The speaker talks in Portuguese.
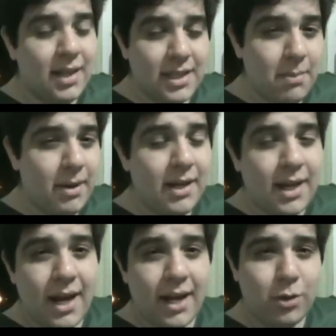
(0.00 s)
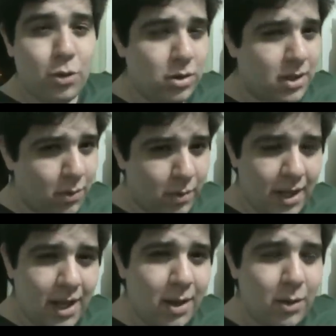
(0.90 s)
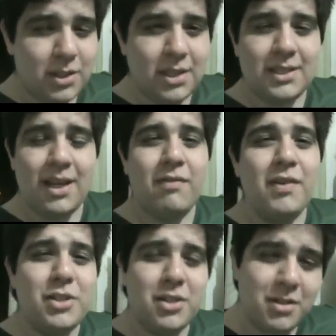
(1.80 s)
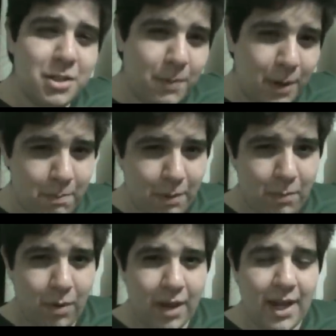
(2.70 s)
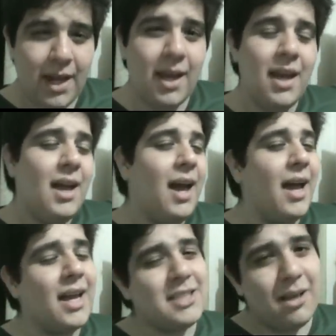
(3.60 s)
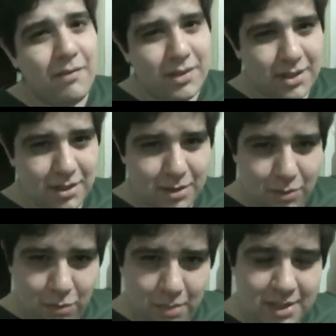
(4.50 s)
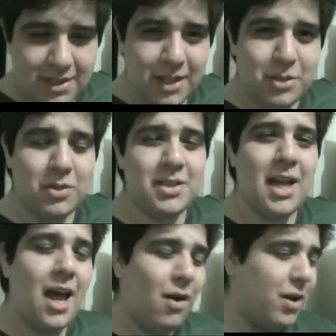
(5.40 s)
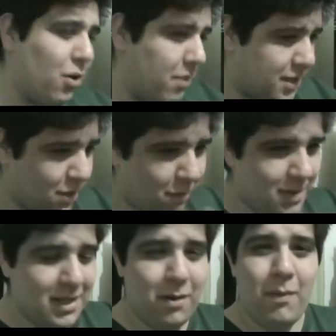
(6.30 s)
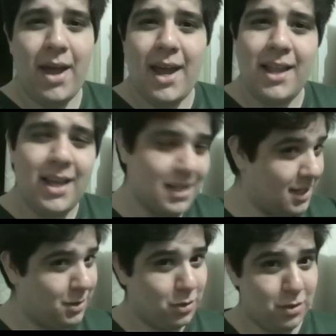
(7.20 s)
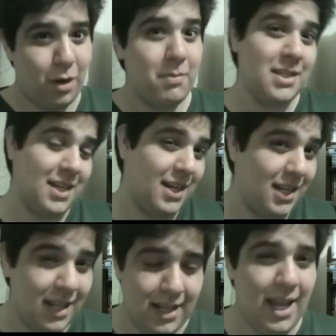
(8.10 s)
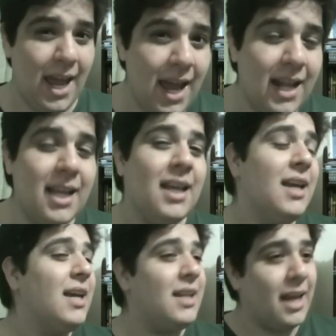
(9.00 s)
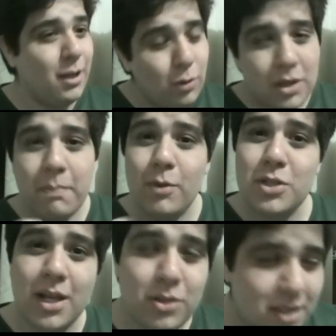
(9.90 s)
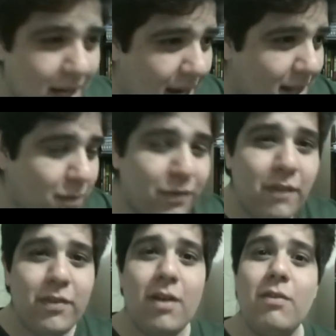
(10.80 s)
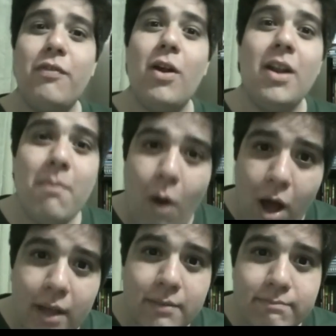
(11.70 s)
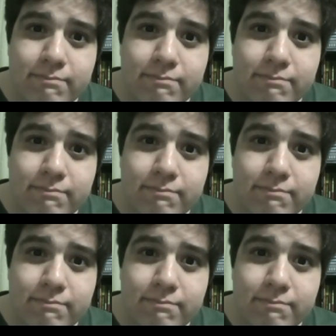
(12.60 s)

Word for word: tem sempre aquele cara que é todo tranquilão, que já está há 20 anos esperando para morrer, aí recebe a visita de alguma assistente social, ele começa a conversar com ela, a assistente social começa a acreditar nele, e daí luta pelos jeitos dele, no final, no final ele morre.